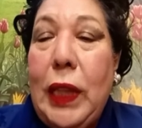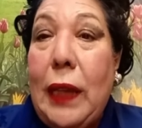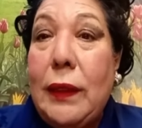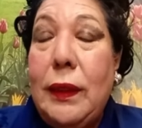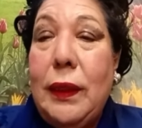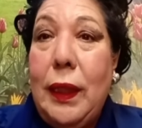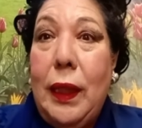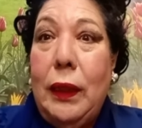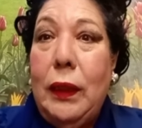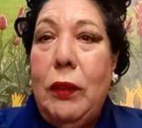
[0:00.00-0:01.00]
así se
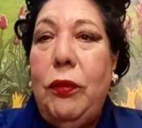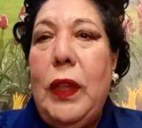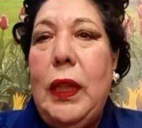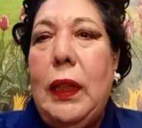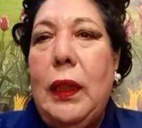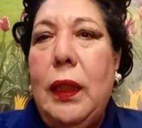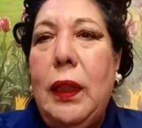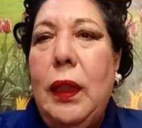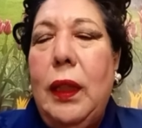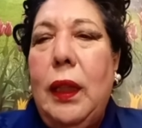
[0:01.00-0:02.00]
identifican
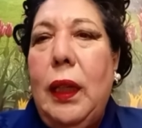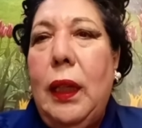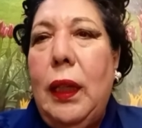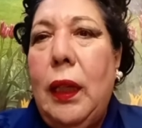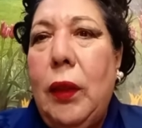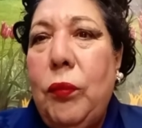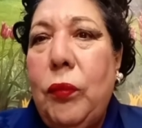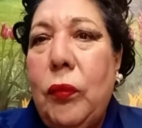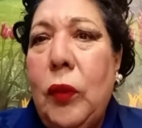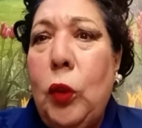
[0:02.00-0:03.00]
eh,
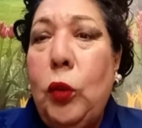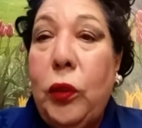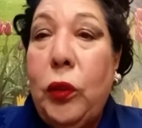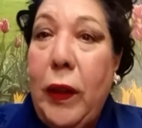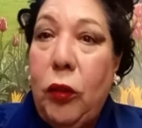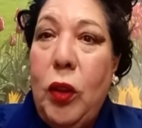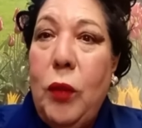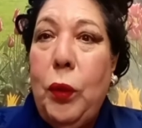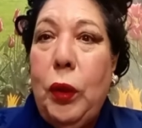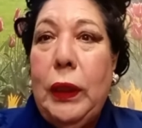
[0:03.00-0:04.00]
los sucesos
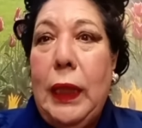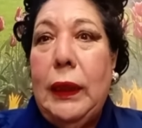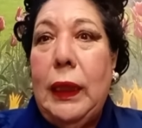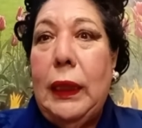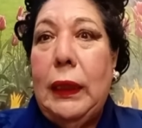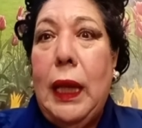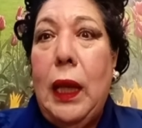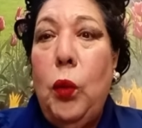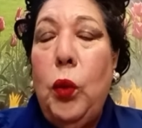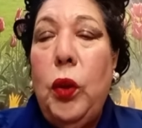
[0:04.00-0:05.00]
importantes que
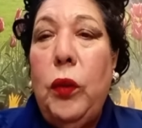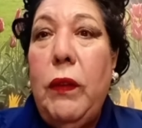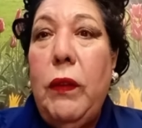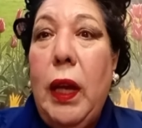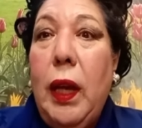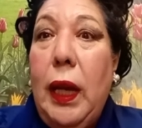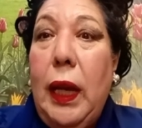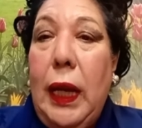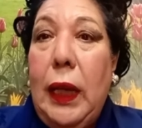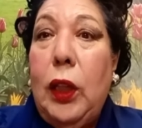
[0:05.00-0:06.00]
cada uno vive
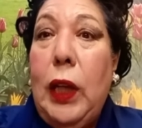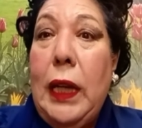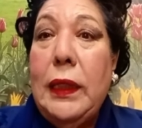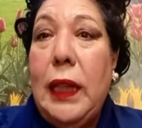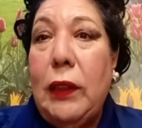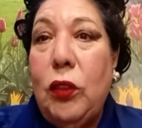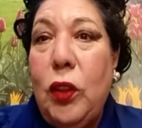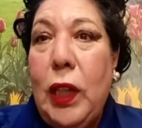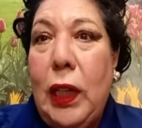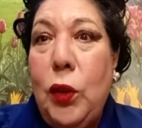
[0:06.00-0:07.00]
en
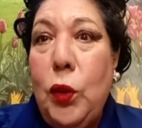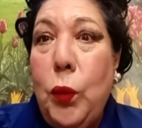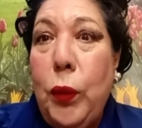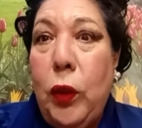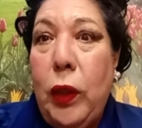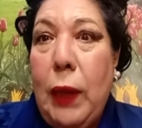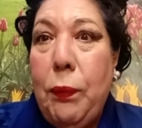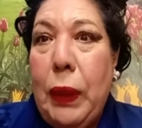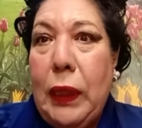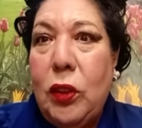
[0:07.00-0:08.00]
relación al número de las
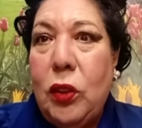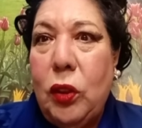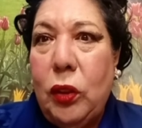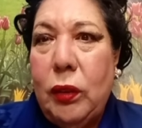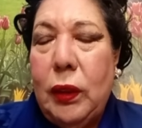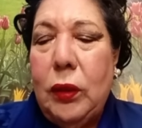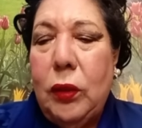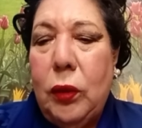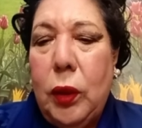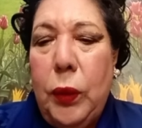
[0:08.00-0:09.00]
shot que
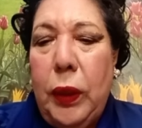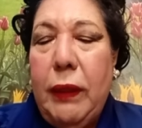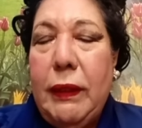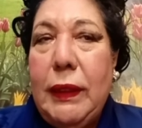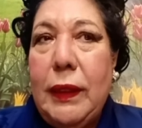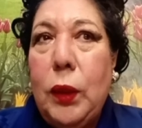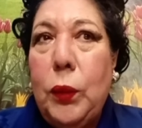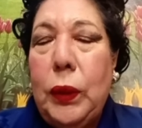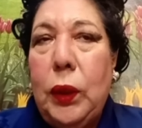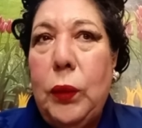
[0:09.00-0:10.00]
son, como les decía,
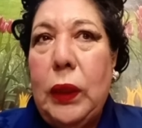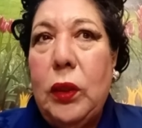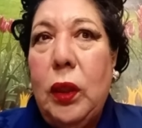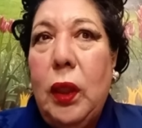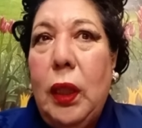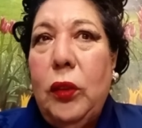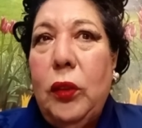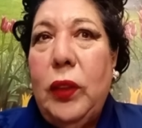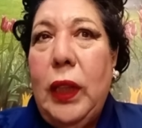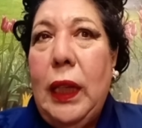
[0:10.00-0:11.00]
54.
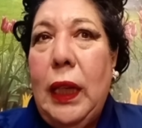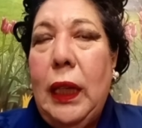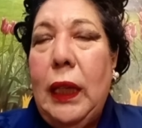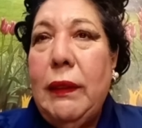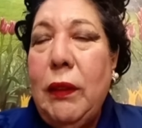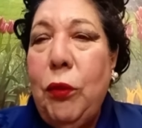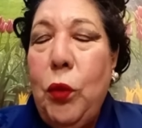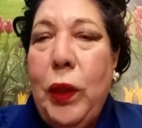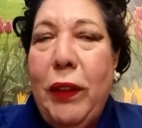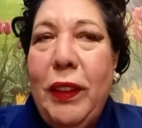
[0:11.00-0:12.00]
Entonces, ese fue
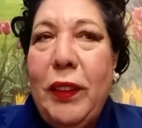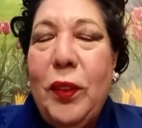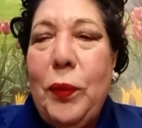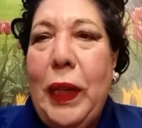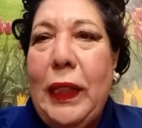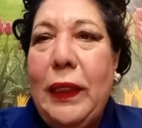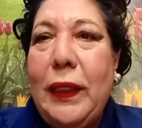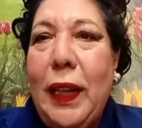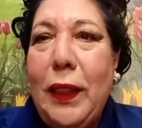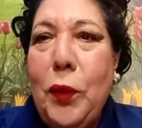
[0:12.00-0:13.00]
un aviso
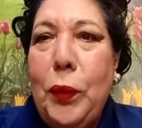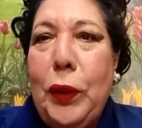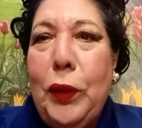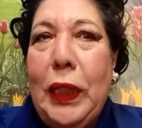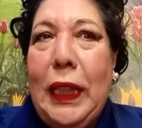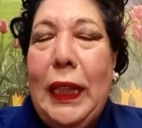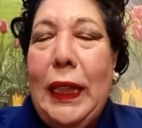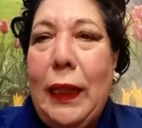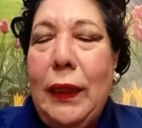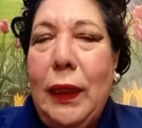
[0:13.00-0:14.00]
planetario, pero en
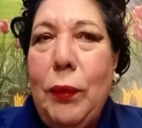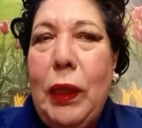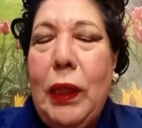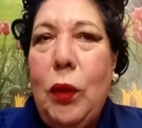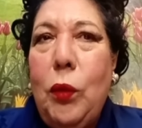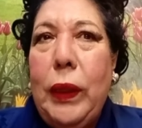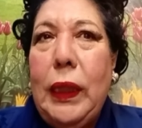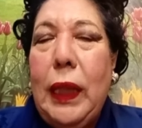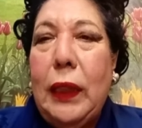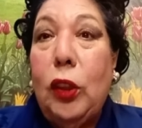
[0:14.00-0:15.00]
grande para la
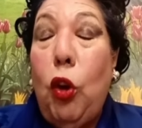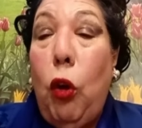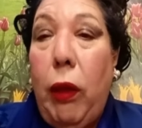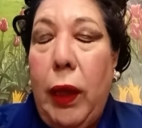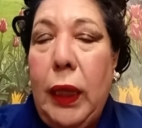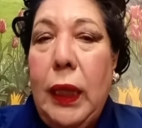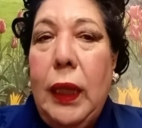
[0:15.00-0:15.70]
humanidad toda.